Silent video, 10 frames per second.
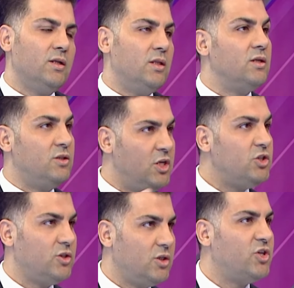e,
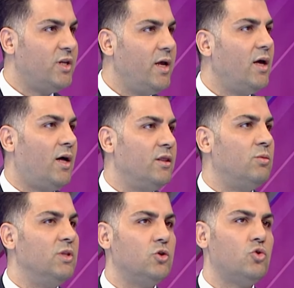diş çene
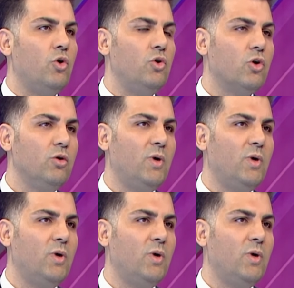anlamında söylüyorum,